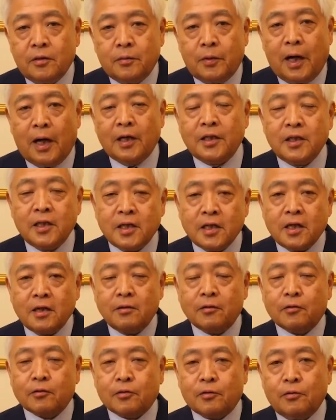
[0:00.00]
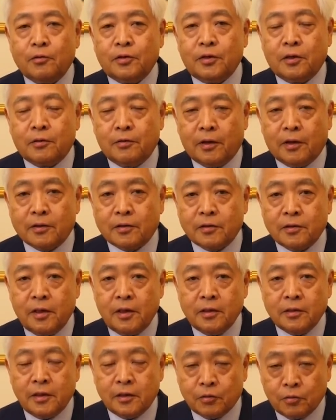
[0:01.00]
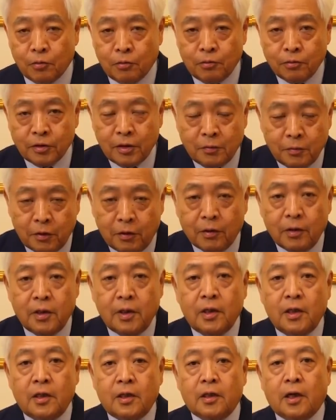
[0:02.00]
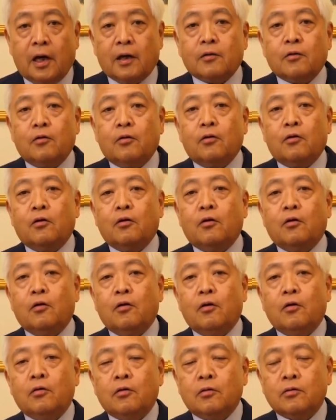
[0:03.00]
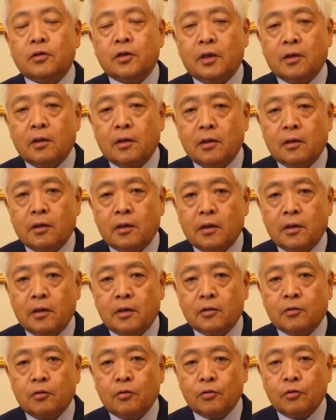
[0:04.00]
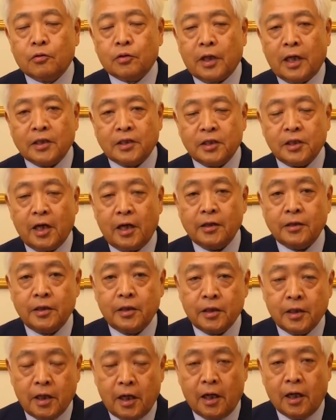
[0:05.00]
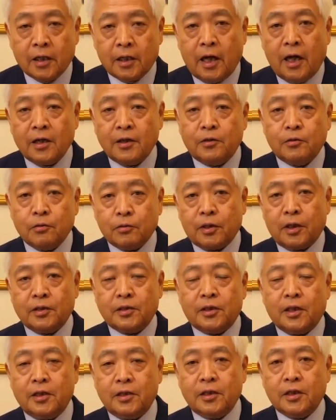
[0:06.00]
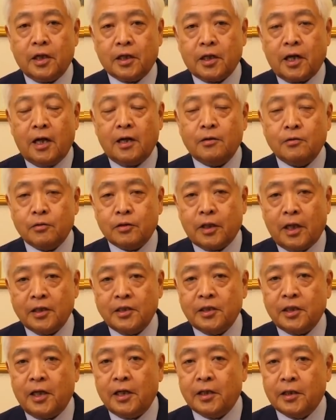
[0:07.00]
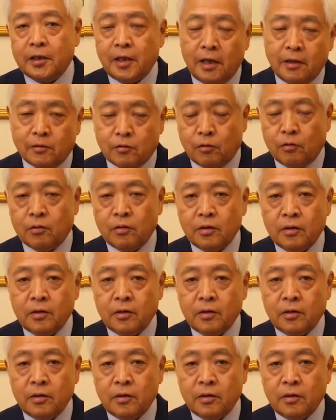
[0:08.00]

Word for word: もうありえないようなことが起きてるわけですね。でそこでもあのじゃ、えー、投票立ち会人が開票立ち会人が開票立ち会えないと